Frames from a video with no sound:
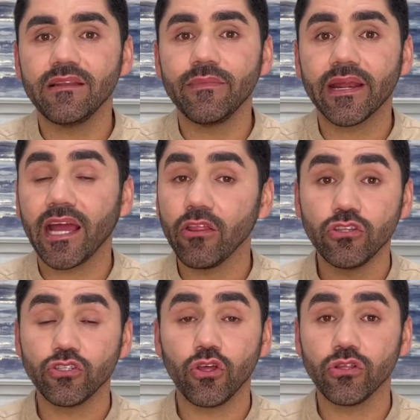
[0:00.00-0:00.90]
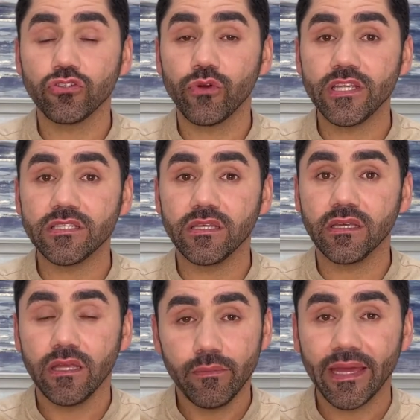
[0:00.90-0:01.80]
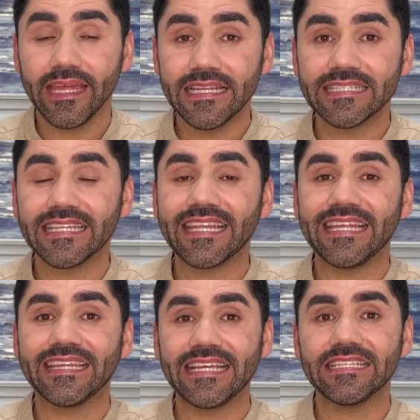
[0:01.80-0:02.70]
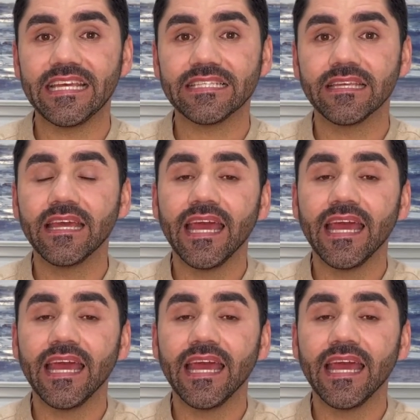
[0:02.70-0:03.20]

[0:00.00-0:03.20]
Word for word: en el mercado en todo Tracy. Imagínense, 36.